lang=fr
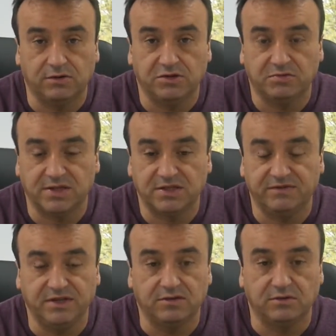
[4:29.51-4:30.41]
des espaces de
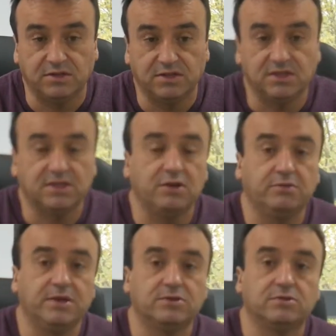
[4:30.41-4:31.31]
vie Donc si c'est
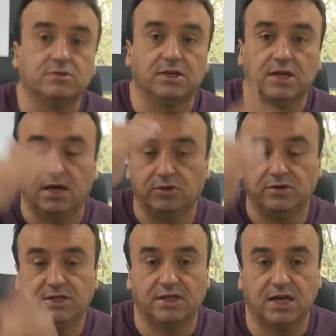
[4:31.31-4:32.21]
une maison qui a
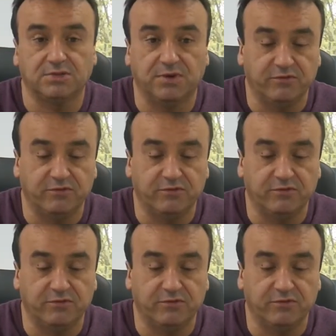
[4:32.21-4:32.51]
deux étages, bah,